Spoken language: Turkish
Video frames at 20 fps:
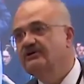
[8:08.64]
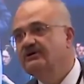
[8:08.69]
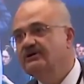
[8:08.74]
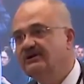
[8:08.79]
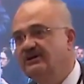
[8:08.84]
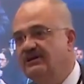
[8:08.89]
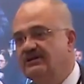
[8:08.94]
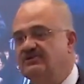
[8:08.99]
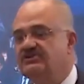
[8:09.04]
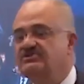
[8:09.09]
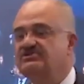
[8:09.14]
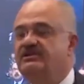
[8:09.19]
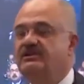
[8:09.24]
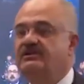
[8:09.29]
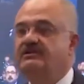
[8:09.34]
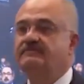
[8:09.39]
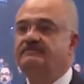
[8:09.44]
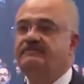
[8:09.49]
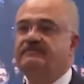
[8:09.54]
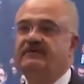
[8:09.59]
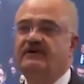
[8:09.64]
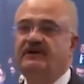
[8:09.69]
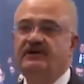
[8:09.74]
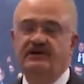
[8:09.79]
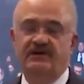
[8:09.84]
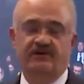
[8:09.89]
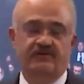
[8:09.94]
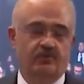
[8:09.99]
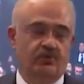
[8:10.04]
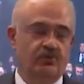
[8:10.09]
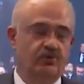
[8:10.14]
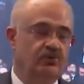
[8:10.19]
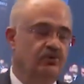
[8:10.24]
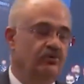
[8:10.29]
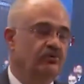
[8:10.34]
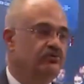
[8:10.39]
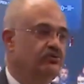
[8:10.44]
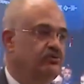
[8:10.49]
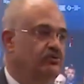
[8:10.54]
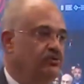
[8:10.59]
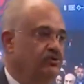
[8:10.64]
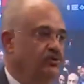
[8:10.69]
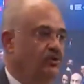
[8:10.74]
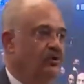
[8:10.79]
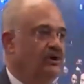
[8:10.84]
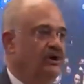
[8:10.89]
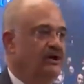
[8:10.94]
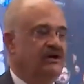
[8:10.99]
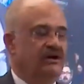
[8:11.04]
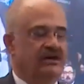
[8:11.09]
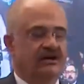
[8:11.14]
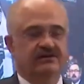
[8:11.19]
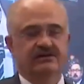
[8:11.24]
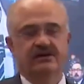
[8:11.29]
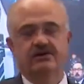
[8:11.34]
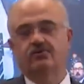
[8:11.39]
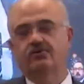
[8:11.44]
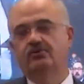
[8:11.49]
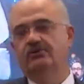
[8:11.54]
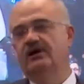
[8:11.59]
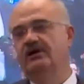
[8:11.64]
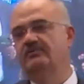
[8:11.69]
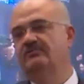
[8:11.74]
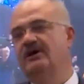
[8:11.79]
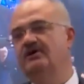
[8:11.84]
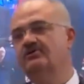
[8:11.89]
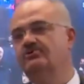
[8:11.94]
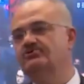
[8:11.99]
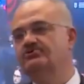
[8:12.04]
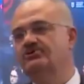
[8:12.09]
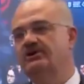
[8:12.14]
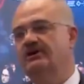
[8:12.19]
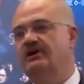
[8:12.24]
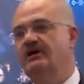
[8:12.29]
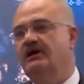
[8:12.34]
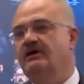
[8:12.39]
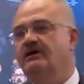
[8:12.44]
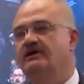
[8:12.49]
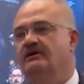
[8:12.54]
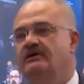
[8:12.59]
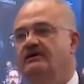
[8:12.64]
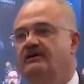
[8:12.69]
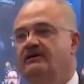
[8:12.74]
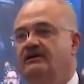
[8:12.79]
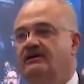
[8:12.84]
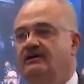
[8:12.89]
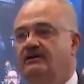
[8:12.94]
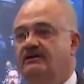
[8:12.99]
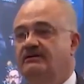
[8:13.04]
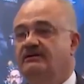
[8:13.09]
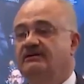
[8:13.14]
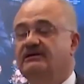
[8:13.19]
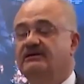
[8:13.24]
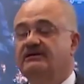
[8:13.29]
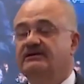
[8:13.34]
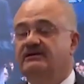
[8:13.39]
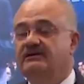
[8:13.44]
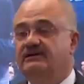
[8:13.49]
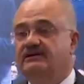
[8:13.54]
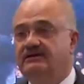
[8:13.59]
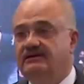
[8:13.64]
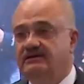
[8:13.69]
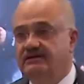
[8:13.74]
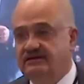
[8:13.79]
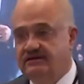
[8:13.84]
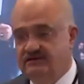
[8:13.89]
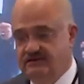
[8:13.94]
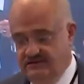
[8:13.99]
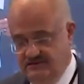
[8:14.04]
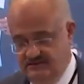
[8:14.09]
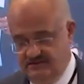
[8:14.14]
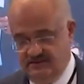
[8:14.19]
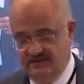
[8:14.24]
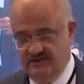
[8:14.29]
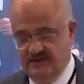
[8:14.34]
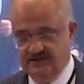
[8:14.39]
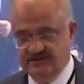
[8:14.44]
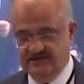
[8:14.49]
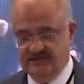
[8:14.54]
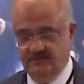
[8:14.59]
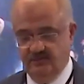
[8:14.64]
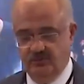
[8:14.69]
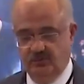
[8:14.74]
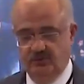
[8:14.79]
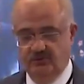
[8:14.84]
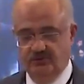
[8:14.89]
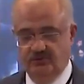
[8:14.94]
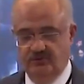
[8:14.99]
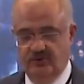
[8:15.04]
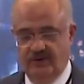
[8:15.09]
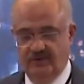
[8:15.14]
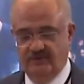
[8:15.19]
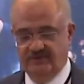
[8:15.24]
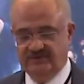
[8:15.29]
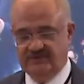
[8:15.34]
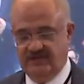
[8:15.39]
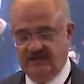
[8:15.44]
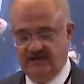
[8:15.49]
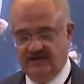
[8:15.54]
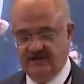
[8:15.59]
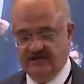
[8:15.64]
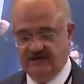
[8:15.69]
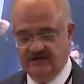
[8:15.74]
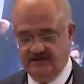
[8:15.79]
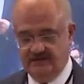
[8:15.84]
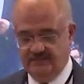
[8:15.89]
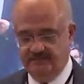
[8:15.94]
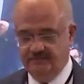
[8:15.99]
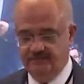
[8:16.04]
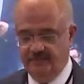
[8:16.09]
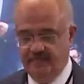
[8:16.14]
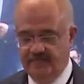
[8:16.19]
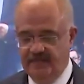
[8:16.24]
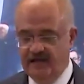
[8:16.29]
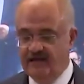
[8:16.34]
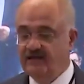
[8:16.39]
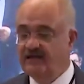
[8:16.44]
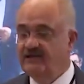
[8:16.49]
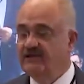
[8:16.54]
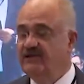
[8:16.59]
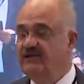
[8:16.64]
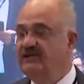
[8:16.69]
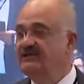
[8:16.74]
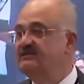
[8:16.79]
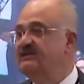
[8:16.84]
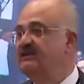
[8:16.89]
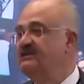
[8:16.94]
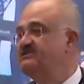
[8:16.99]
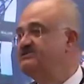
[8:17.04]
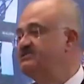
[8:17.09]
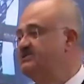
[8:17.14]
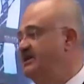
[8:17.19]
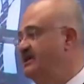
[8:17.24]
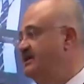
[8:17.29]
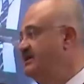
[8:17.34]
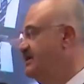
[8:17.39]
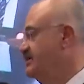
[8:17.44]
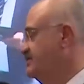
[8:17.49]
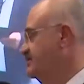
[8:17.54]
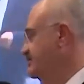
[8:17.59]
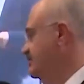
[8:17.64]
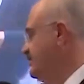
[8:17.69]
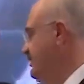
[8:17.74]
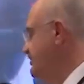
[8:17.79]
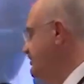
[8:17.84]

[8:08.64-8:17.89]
yetiştirip bu tür olaylarda kullanmak üzere e, hazır bulundurmamız gerekir. Yine deniz kenarından